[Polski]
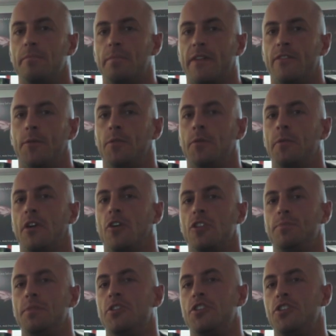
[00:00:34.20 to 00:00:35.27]
prawdopodobnie
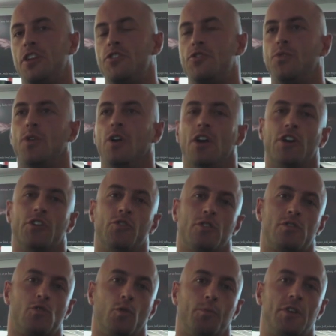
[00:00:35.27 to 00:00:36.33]
od 50
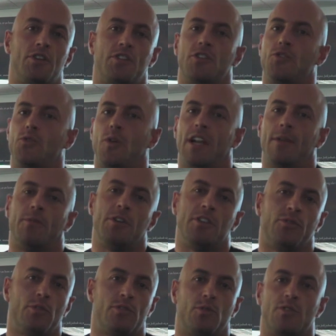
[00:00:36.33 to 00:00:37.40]
do 150 albo i
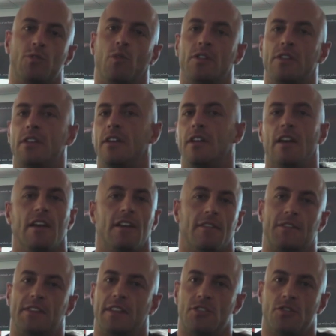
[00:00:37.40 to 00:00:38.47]
200 zł,
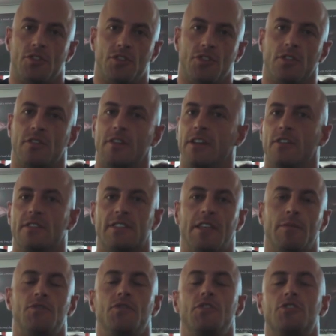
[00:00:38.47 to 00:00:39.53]
w zależności od tego, z
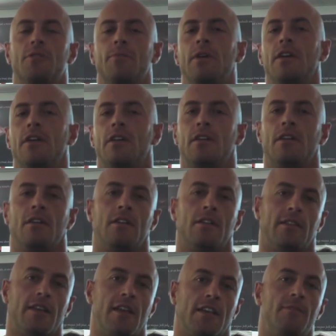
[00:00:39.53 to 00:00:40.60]
kim ćwiczymy,
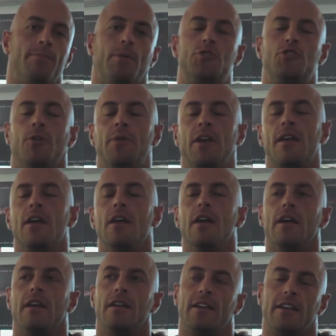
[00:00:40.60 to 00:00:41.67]
e, na jakim poziomie
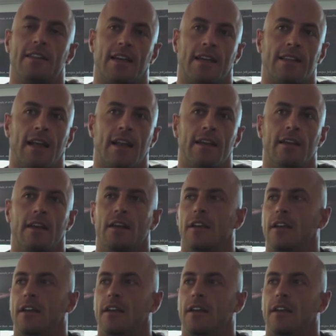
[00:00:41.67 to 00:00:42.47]
e, i tak dalej.